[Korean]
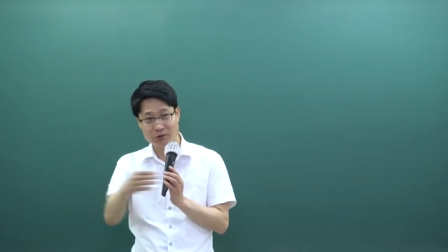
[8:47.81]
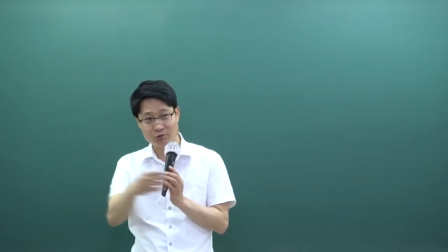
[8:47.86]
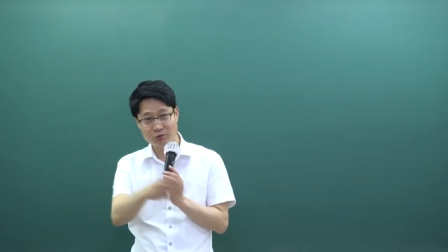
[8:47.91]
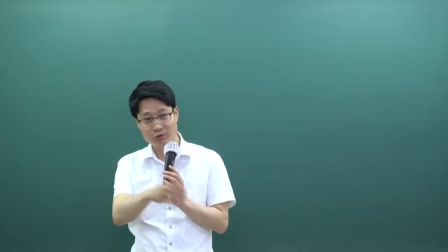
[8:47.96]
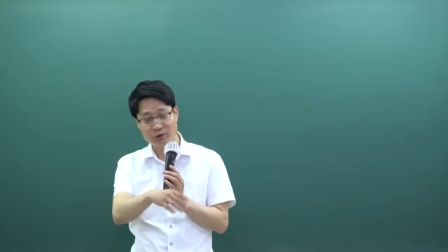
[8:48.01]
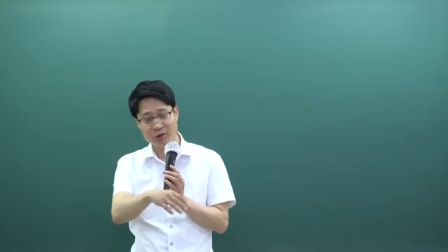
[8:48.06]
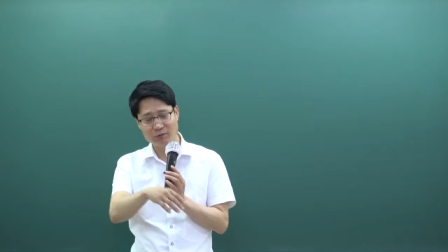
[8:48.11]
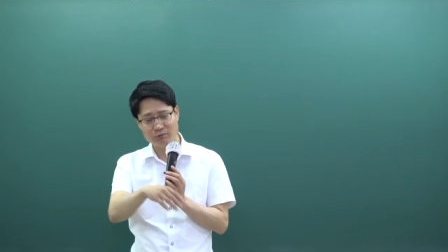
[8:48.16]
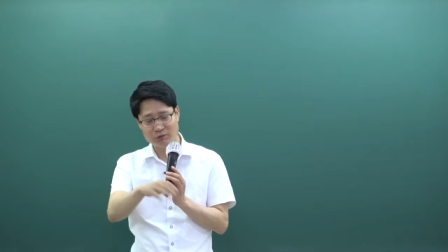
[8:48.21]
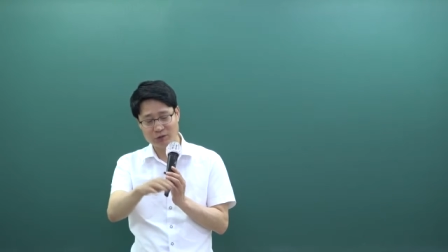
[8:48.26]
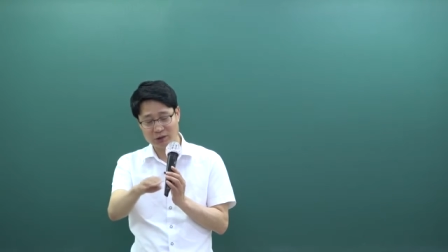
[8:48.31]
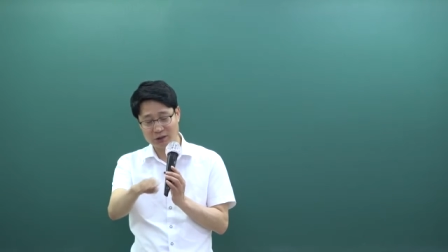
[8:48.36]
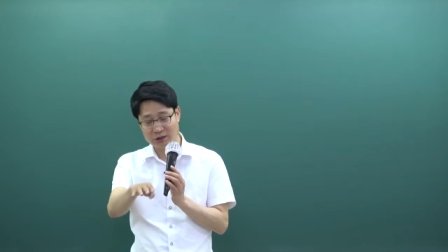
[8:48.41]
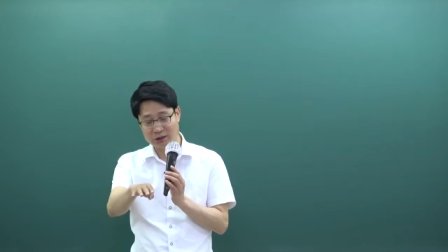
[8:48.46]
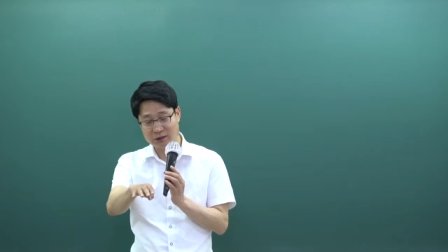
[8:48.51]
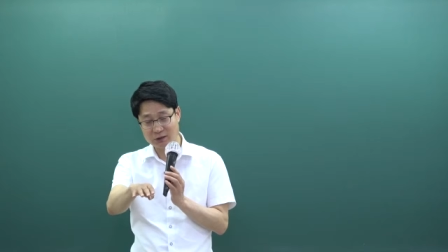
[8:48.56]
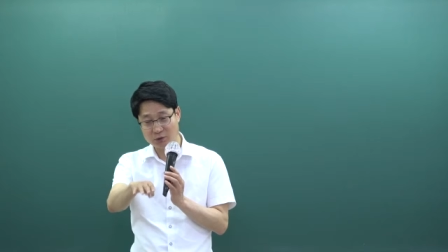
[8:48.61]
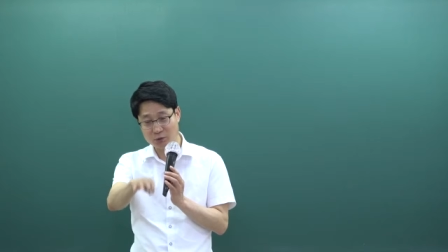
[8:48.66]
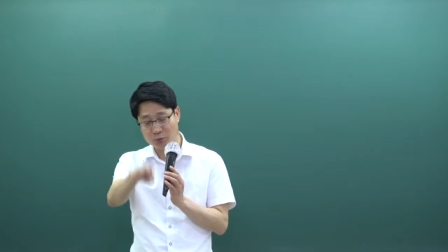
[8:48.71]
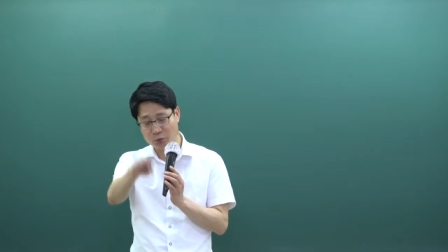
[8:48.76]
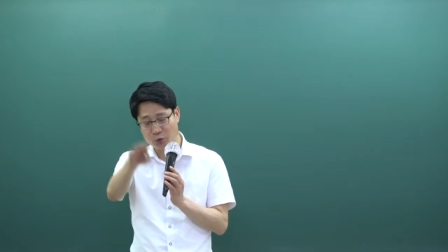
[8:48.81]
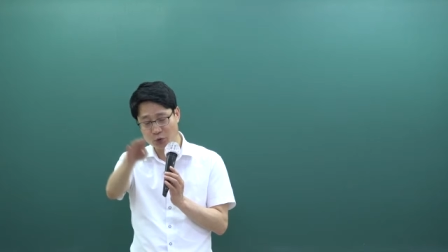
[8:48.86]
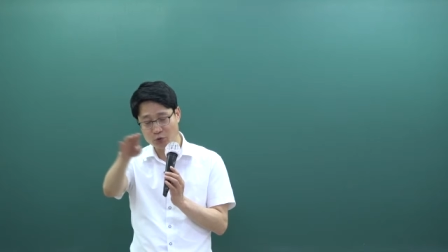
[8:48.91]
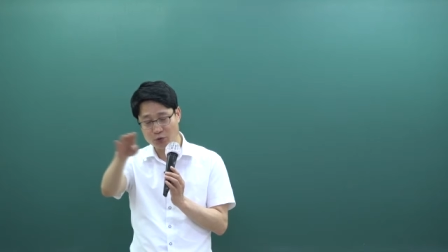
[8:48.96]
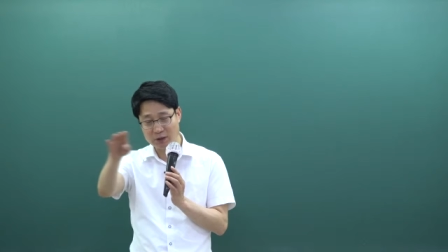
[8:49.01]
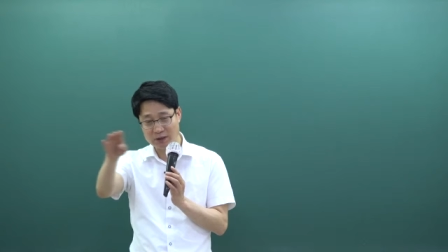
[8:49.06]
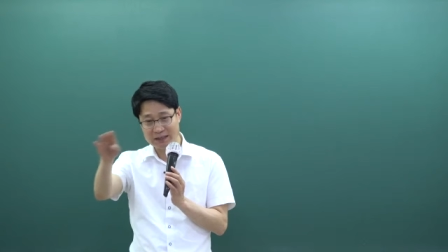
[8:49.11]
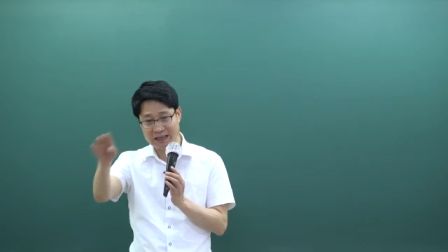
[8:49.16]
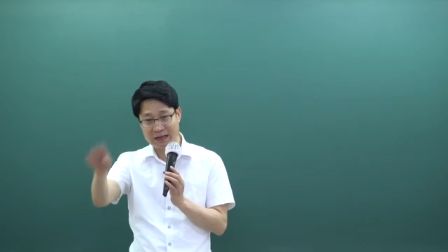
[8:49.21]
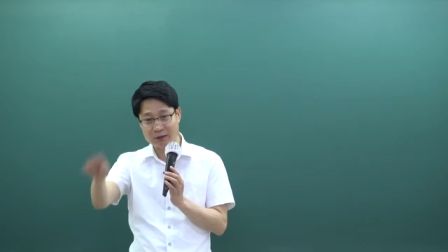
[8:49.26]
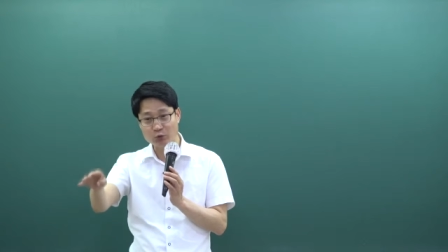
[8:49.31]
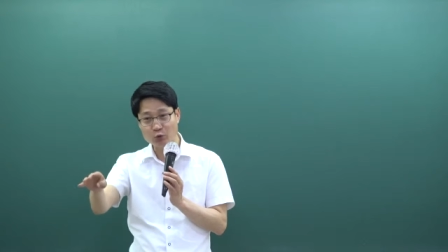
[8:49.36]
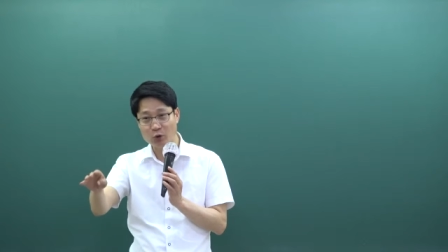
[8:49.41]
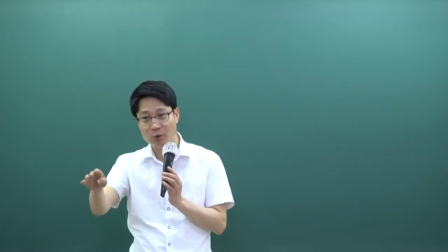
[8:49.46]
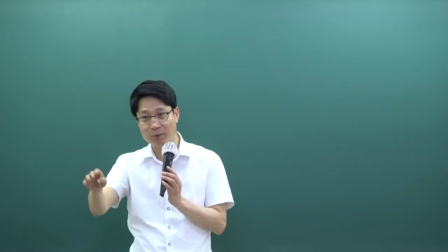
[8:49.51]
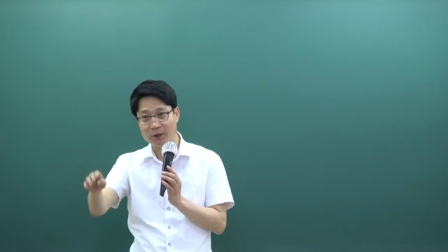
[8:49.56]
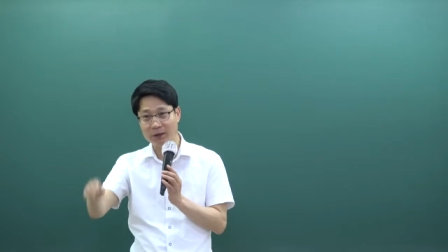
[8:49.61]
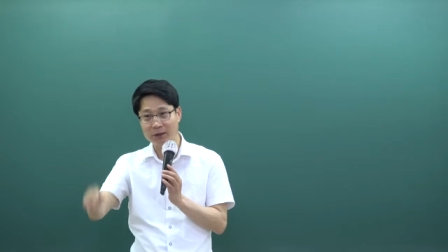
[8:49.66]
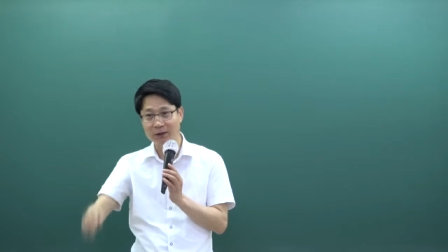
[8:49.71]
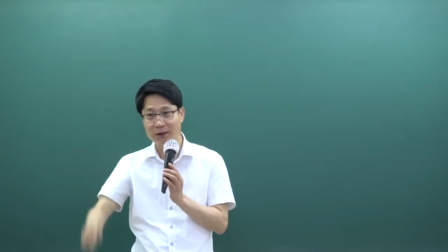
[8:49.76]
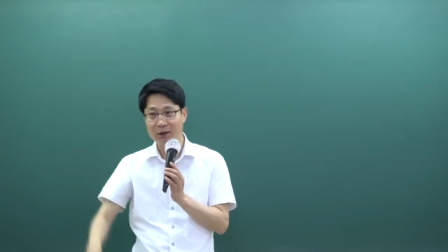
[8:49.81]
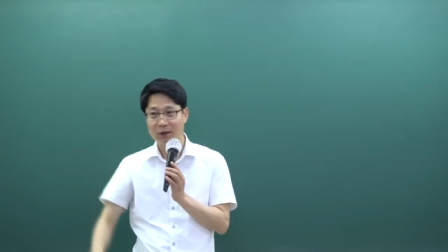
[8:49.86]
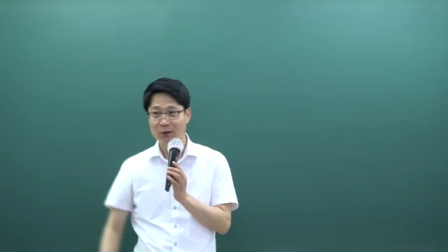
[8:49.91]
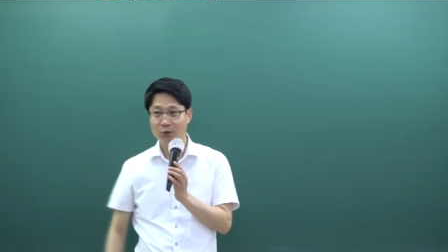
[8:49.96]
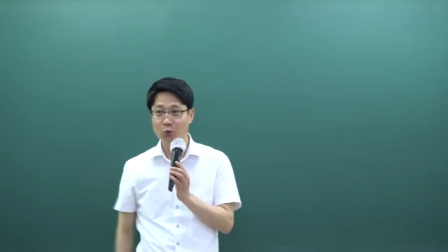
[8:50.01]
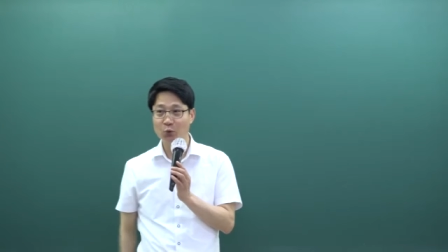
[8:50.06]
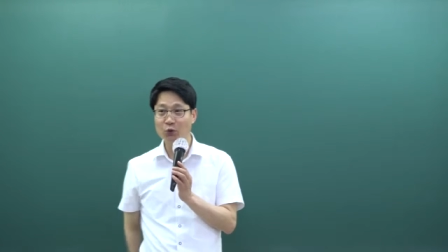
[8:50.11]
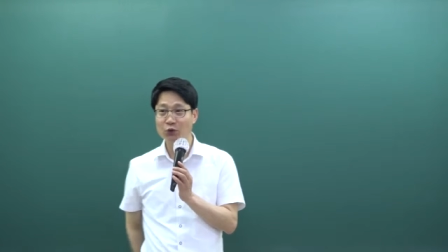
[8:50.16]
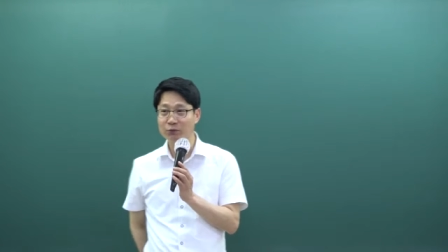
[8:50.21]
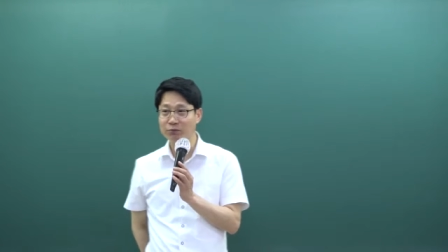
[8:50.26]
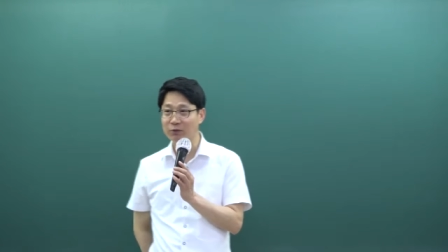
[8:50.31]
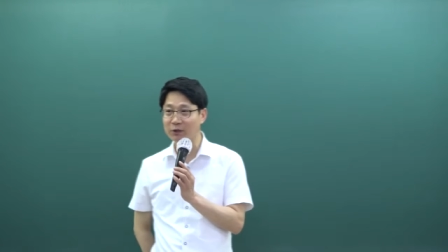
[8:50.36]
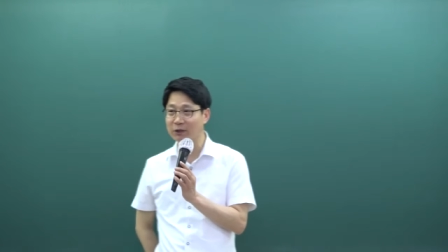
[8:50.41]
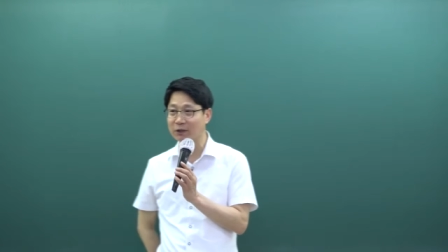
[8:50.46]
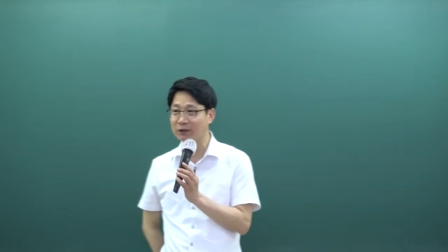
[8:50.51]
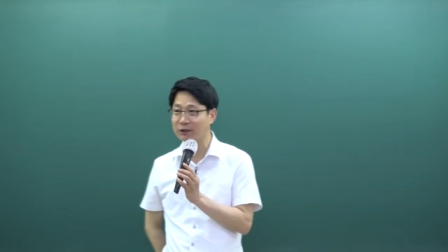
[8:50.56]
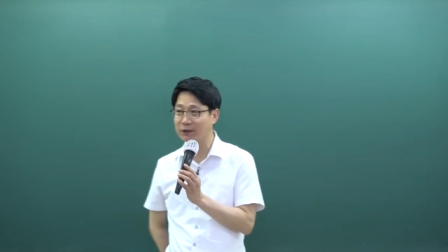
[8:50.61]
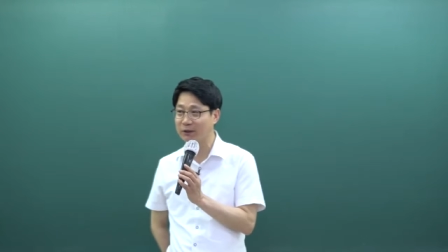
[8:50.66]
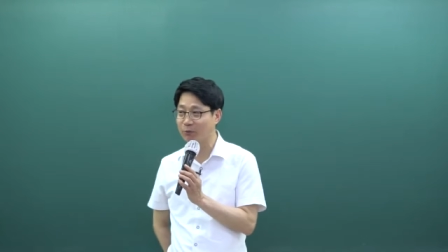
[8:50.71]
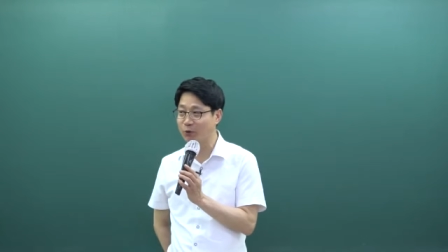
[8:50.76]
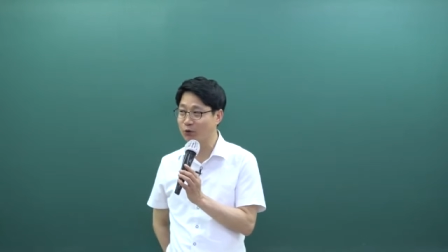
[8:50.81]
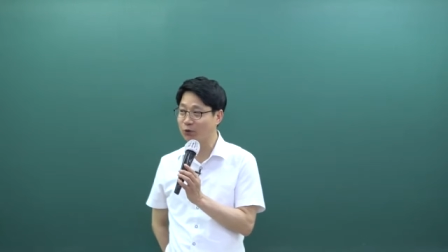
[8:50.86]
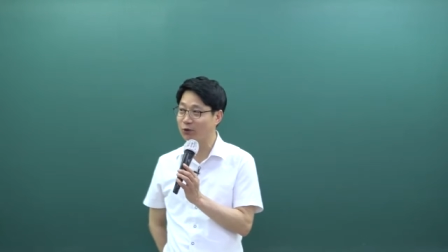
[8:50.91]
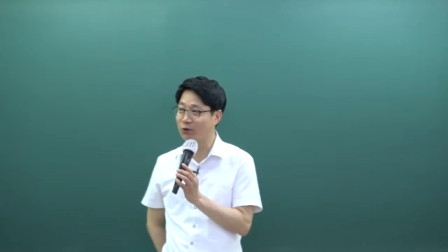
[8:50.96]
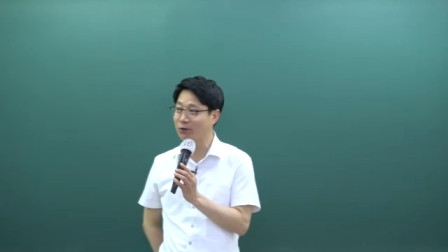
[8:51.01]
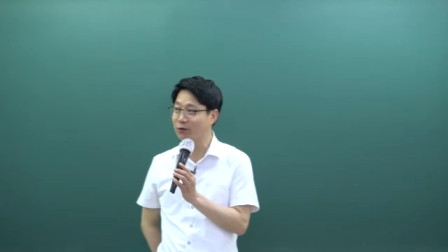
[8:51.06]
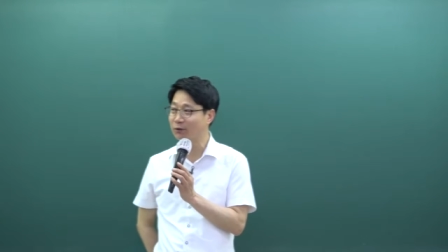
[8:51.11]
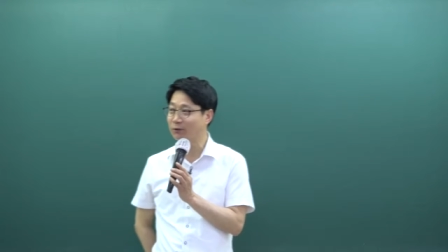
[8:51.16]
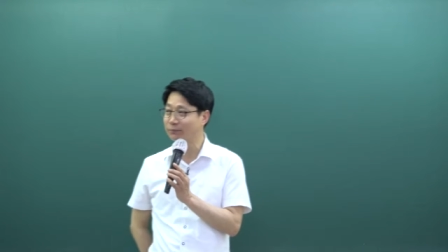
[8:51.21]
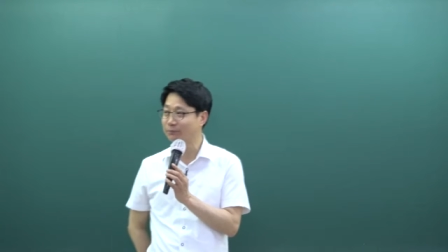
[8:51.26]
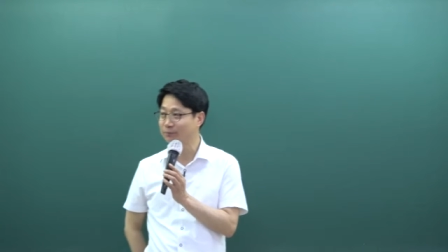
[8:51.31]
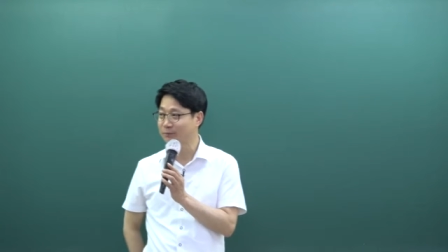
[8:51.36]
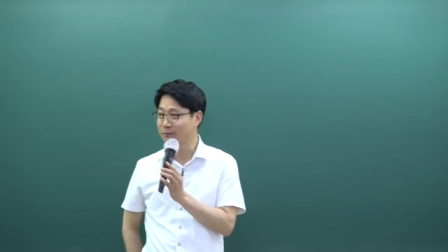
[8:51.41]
취득에는 부과되지 않고 보유와 양도에만 동시부과 되는 세금 어떤 거?